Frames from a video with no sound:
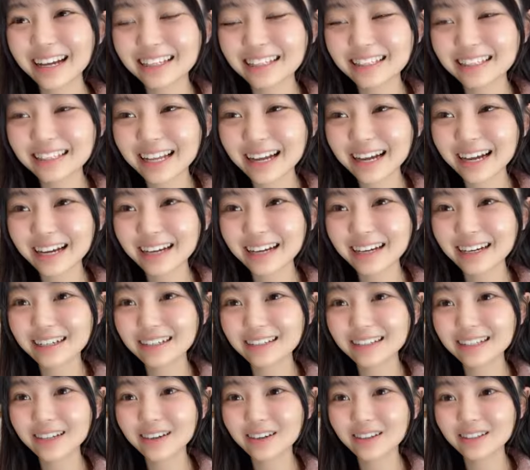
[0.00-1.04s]
明日
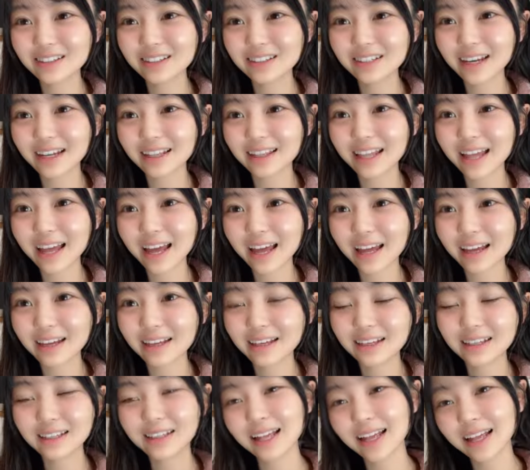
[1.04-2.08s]
気をつけて
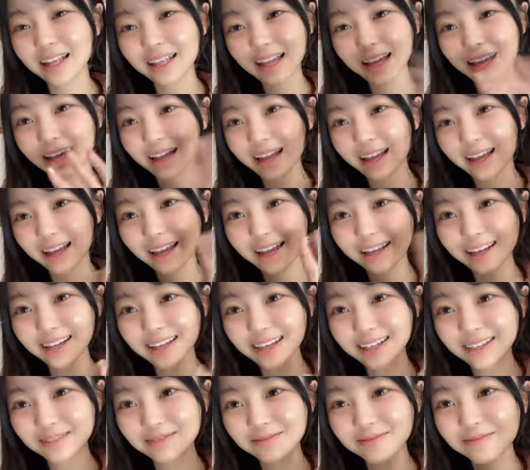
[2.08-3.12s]
来て
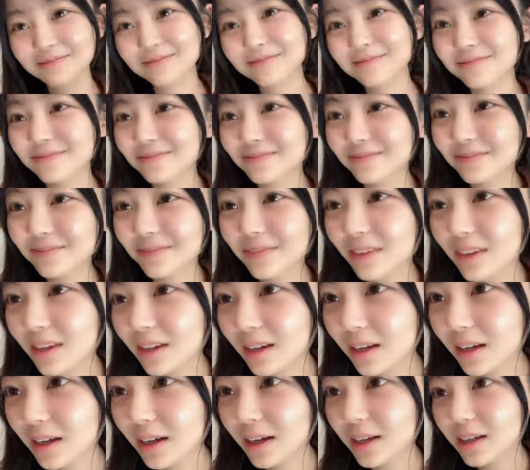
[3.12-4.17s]
ね
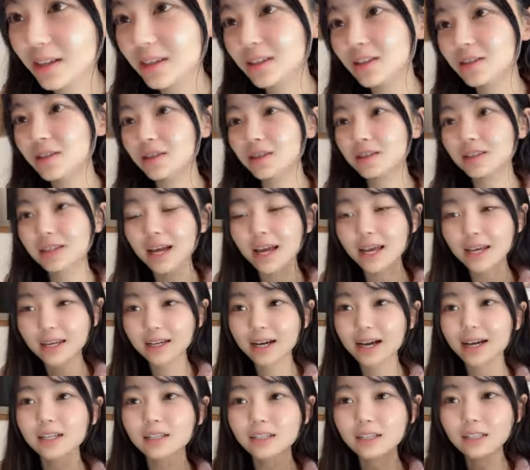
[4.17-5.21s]
13位
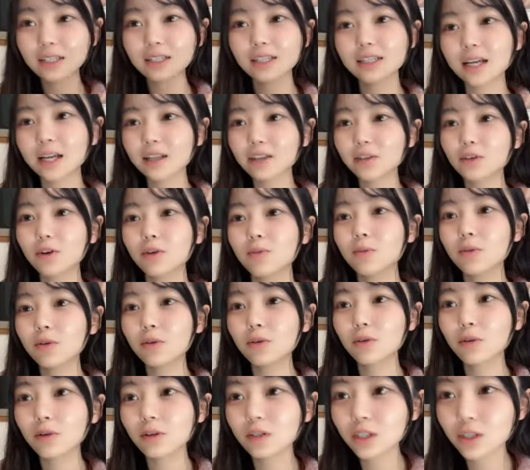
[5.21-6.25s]
がちいさんとうも
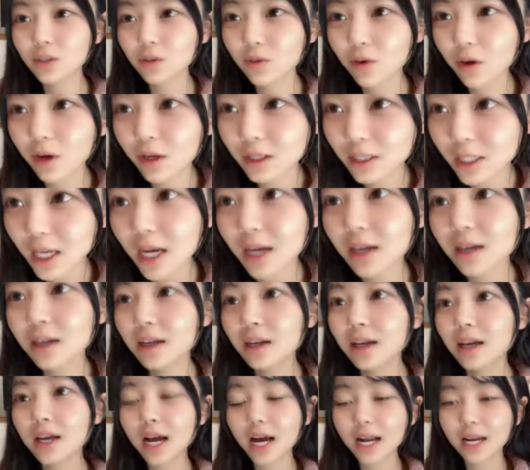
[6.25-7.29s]
ろこしごはんさんあ
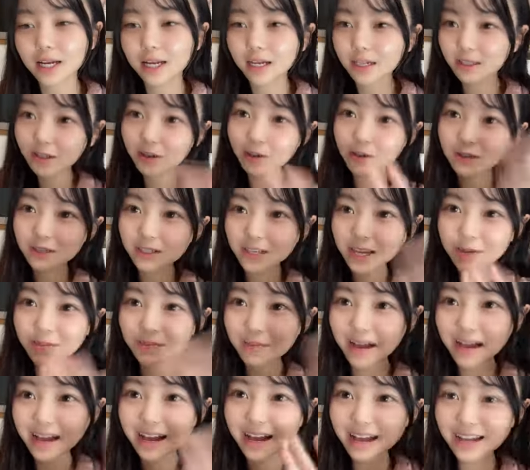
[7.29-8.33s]
りがとうござい
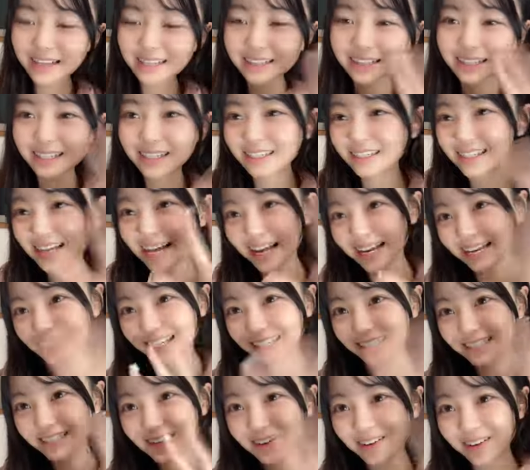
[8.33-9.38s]
ますちいさんありが
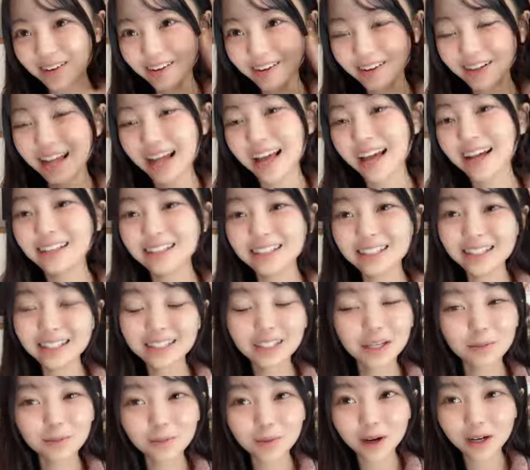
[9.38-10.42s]
とうちい
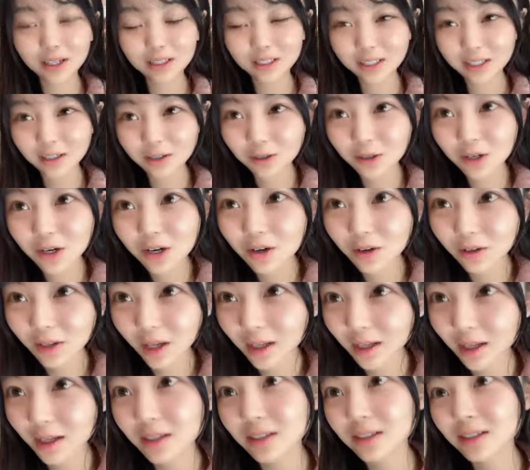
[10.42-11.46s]
さんも明日来るよね
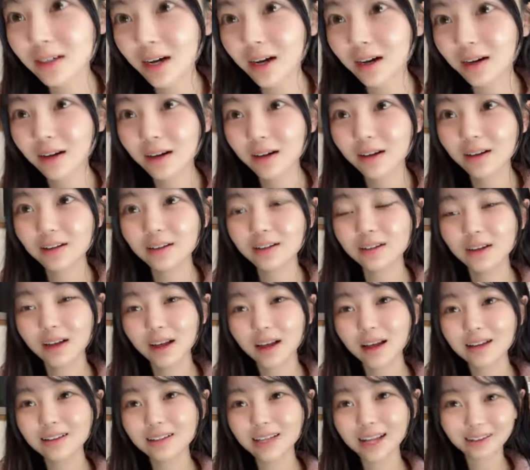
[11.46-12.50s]
確か
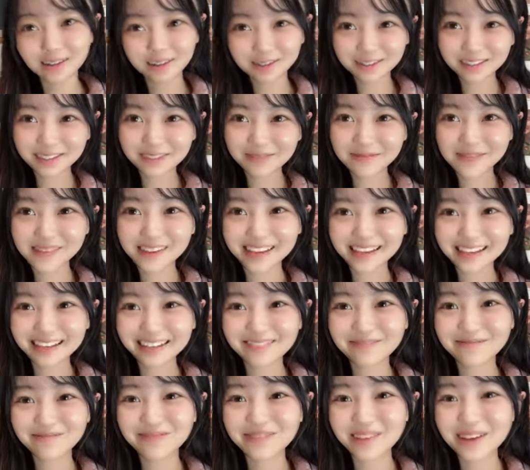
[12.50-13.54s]
楽しみ
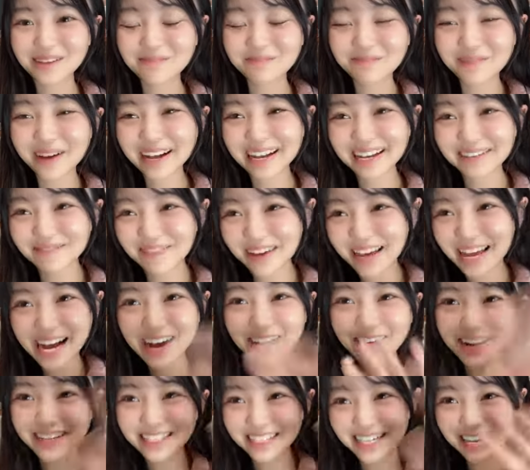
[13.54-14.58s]
いっぱい目合
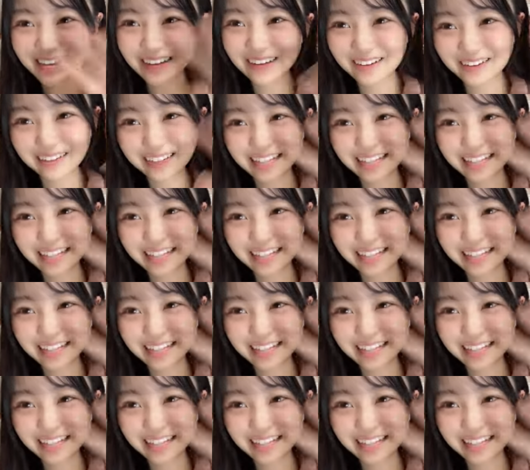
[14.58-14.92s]
わせよ